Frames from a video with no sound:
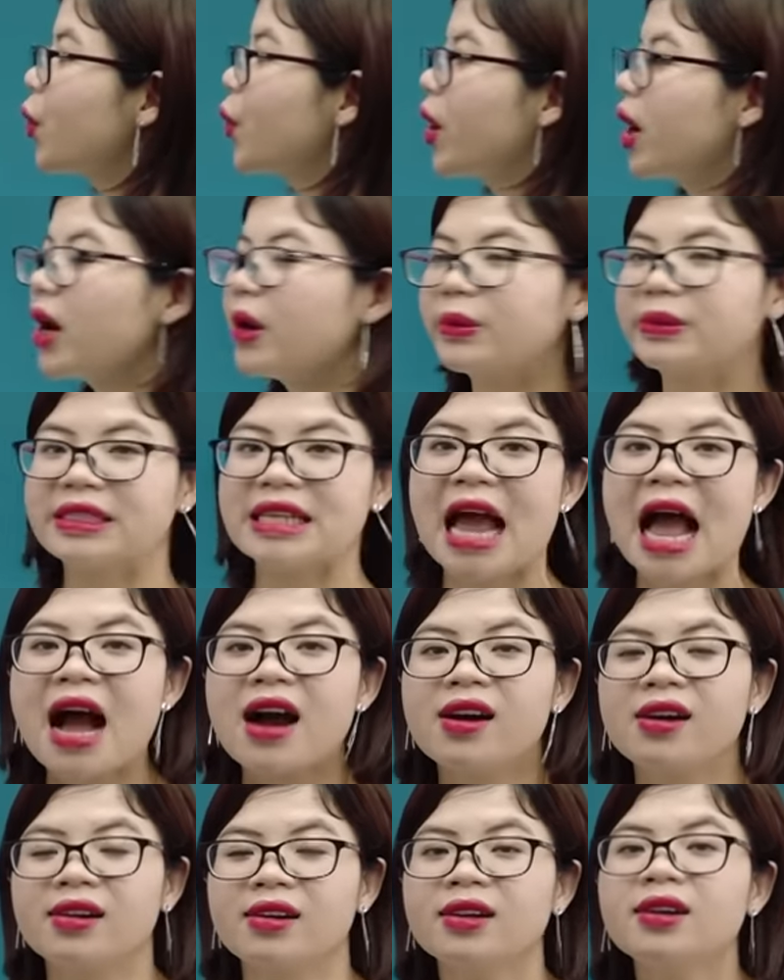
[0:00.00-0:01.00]
uống ngồng trà
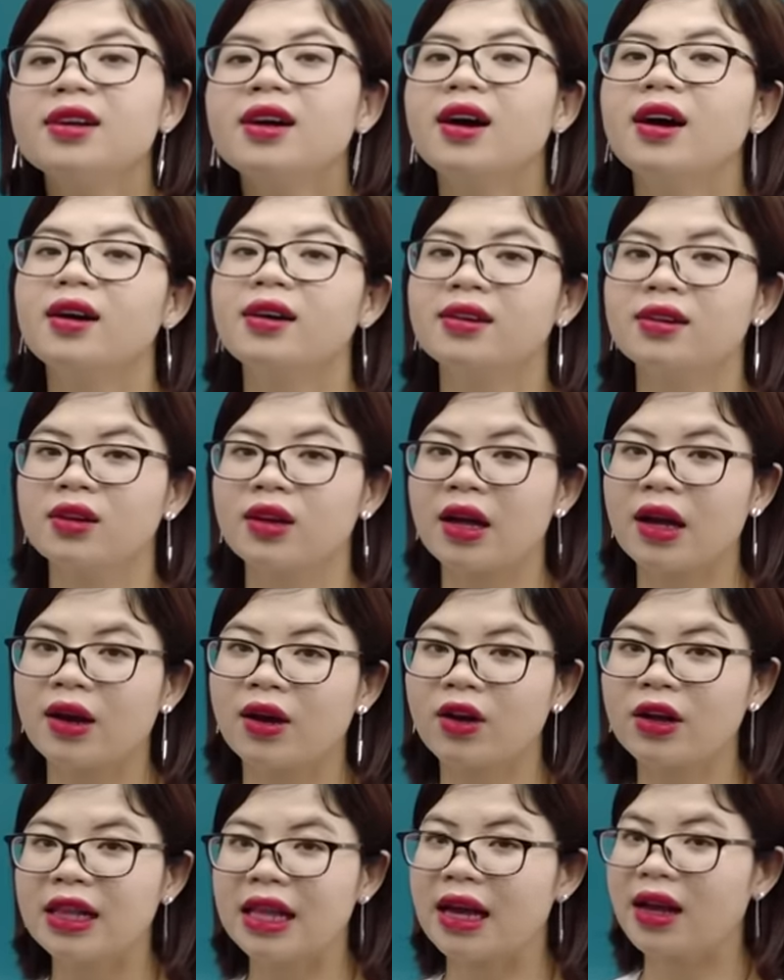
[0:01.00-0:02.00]
ở ở
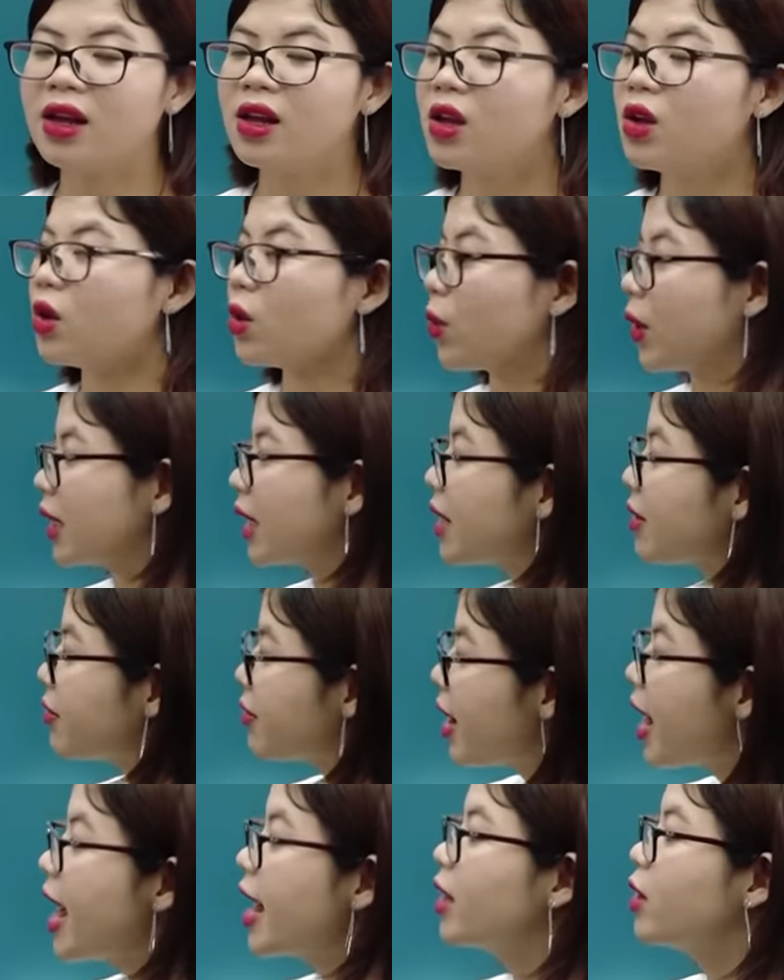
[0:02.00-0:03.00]
uh, gọi là quán cà
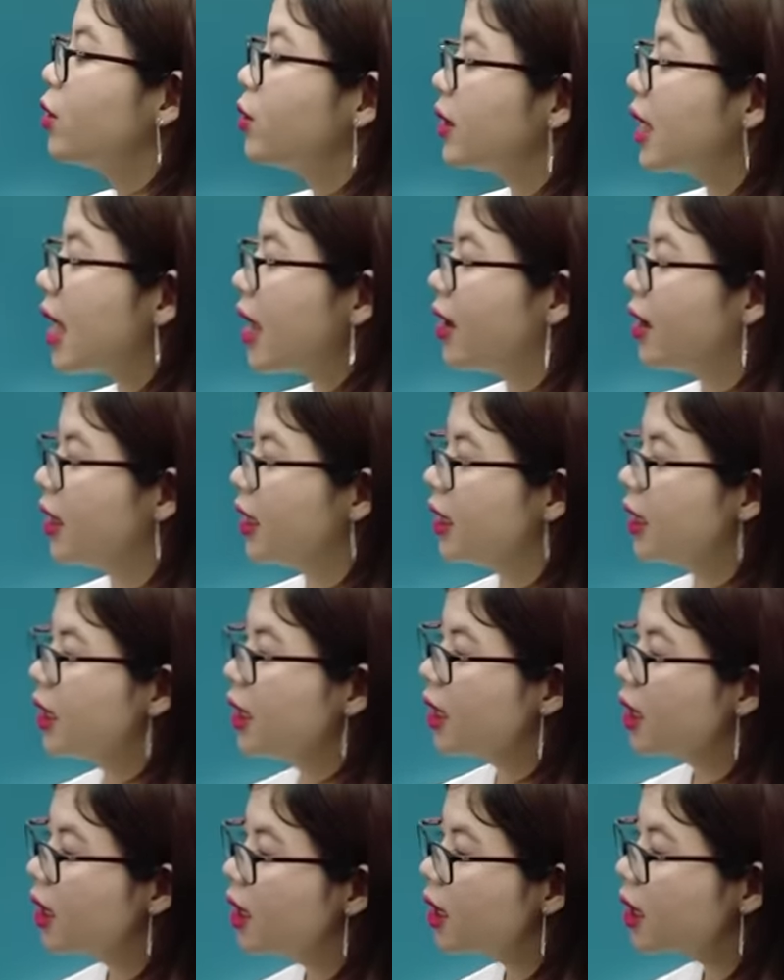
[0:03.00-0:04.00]
phê đúng không nào
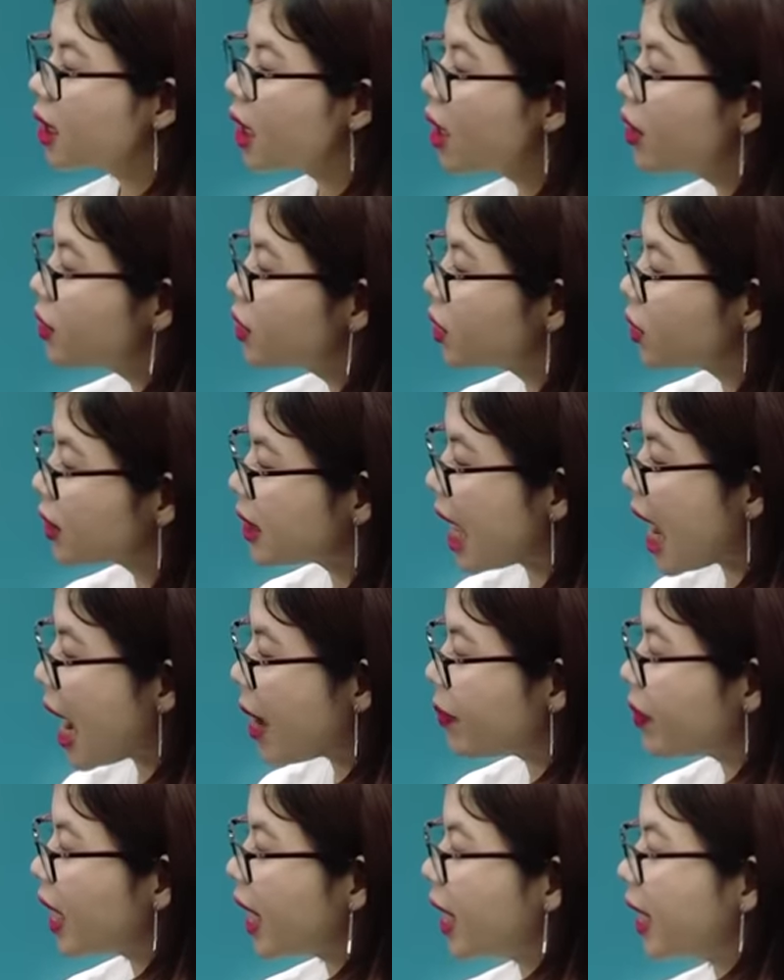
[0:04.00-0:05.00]
câu số
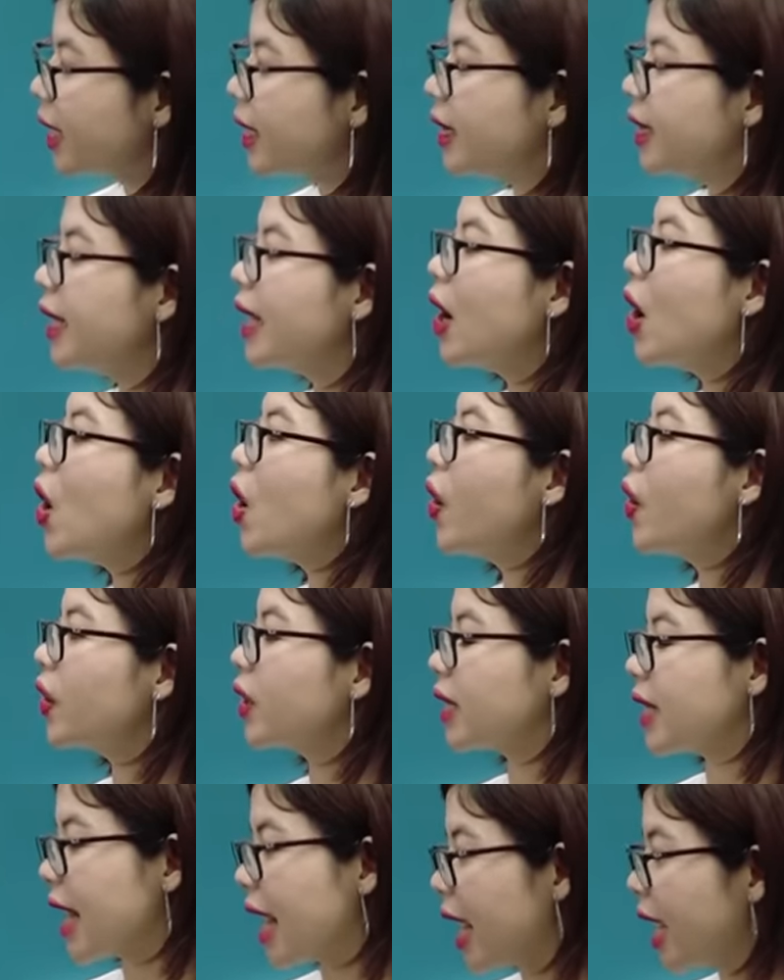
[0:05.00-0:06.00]
8 này
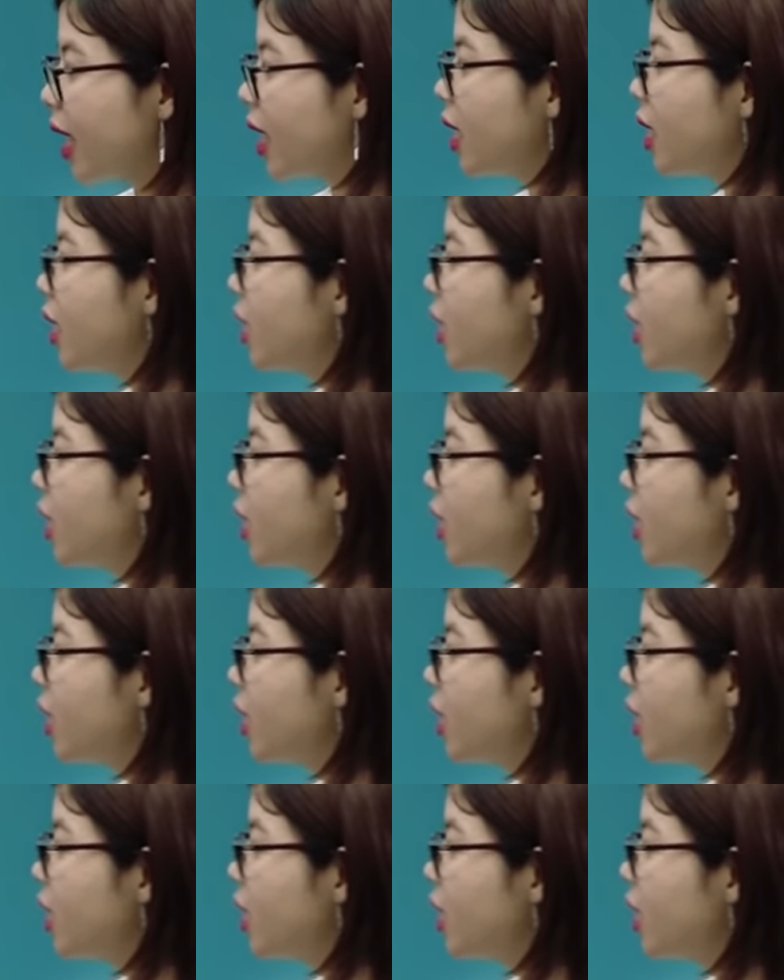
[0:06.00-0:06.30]
Nihon de